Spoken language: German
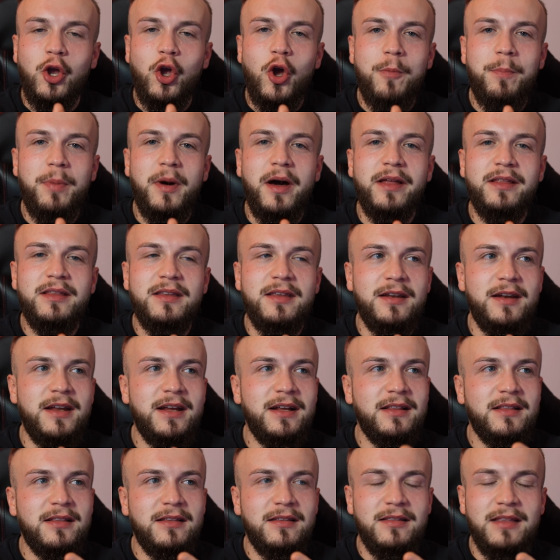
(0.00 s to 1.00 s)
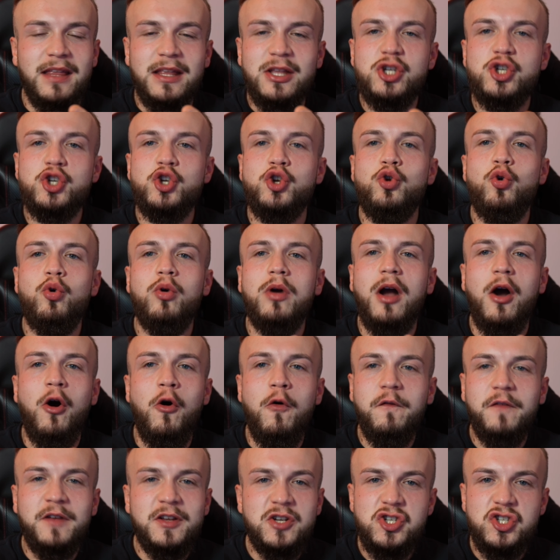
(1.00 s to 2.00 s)
Körper hat direkt den Schluck
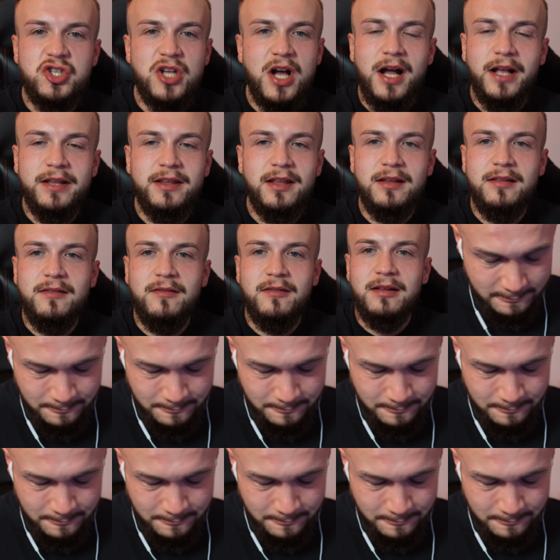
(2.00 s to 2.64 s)
aufgestartet